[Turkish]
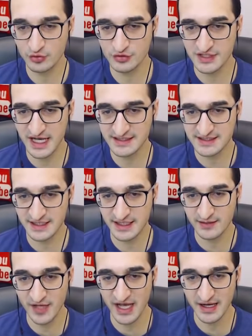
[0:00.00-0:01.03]

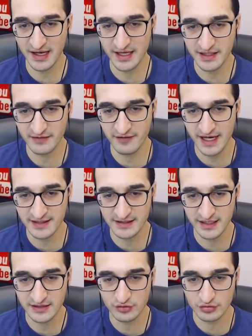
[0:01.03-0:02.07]
Güzelsin. Belhanda
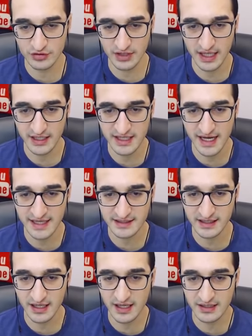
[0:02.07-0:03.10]
verdi. Gürkan
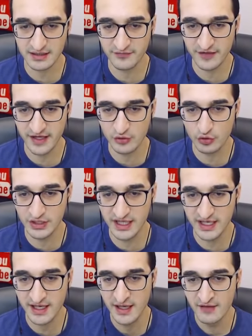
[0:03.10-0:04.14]
yerde kaldı.
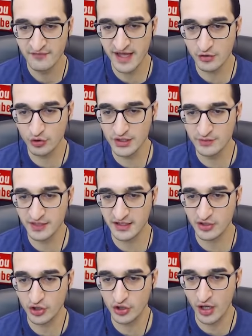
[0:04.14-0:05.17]
Feguli. Feguli
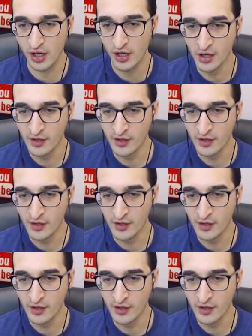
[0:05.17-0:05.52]
bırakıyor.